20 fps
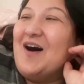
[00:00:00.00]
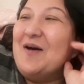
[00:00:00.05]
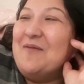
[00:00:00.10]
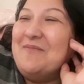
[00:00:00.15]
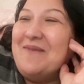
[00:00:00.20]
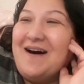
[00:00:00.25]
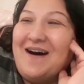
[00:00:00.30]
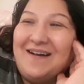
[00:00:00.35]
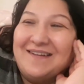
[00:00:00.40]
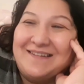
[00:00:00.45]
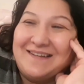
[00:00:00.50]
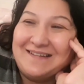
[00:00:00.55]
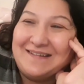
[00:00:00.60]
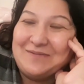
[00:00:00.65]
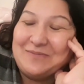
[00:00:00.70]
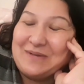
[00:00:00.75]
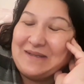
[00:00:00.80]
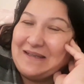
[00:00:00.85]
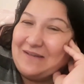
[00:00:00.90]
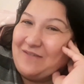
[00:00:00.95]
Ama
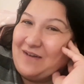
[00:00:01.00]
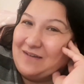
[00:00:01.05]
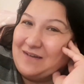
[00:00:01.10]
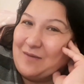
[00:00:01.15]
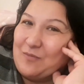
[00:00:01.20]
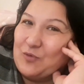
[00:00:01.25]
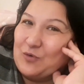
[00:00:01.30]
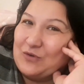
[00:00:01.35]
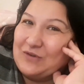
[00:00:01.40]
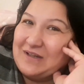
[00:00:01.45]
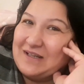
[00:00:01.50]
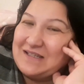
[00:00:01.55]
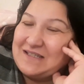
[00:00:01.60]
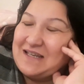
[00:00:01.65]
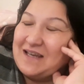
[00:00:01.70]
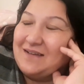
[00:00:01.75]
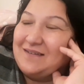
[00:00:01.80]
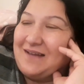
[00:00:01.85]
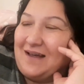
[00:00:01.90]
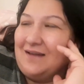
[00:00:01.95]
dedim ki valla bugün de
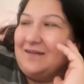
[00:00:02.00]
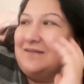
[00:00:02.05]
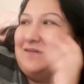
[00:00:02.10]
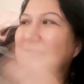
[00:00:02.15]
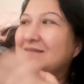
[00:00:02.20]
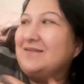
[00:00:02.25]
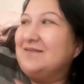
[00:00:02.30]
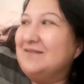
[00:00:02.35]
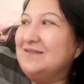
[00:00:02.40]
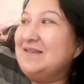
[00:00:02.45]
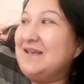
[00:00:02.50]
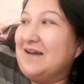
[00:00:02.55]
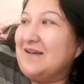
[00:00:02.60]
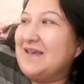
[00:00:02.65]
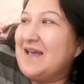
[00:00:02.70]
şeytan ya